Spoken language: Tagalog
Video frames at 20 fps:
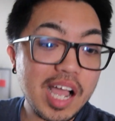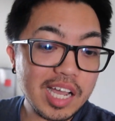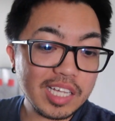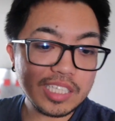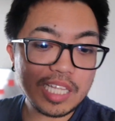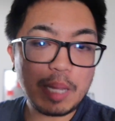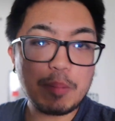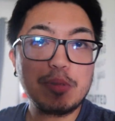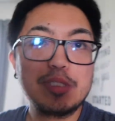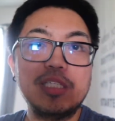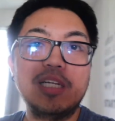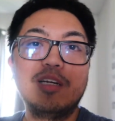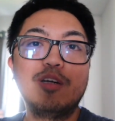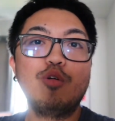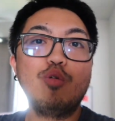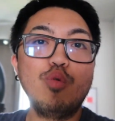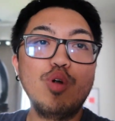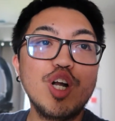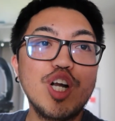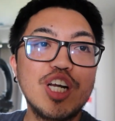Kakatapos lang
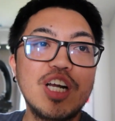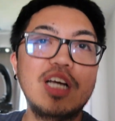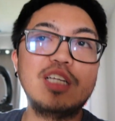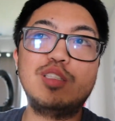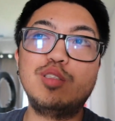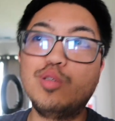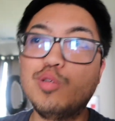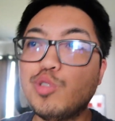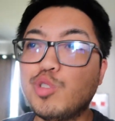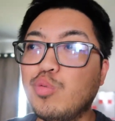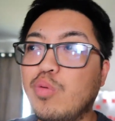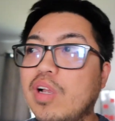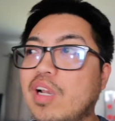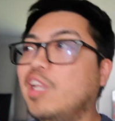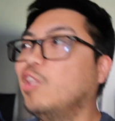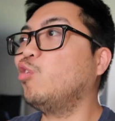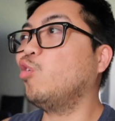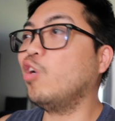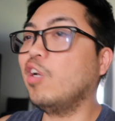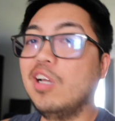ng work as
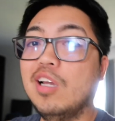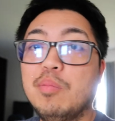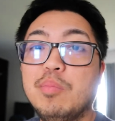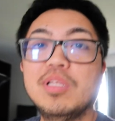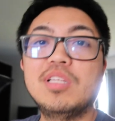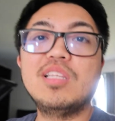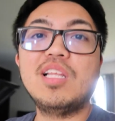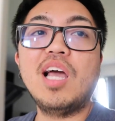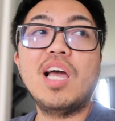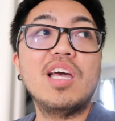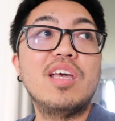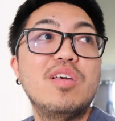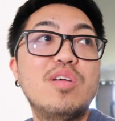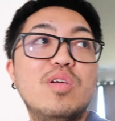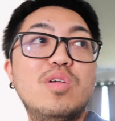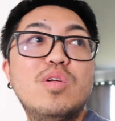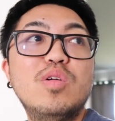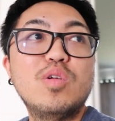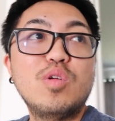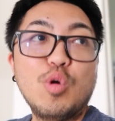usual. Ito na naman tayo.
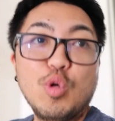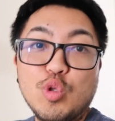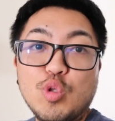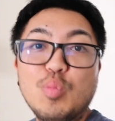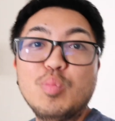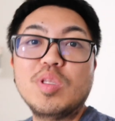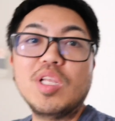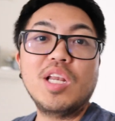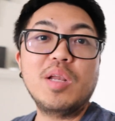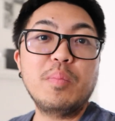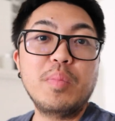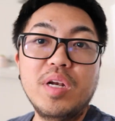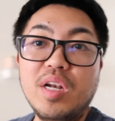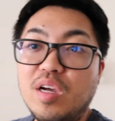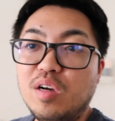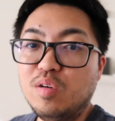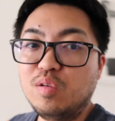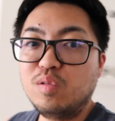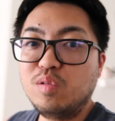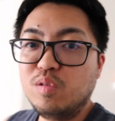Gutom na naman
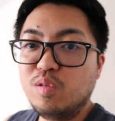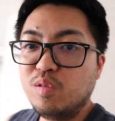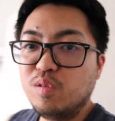ako.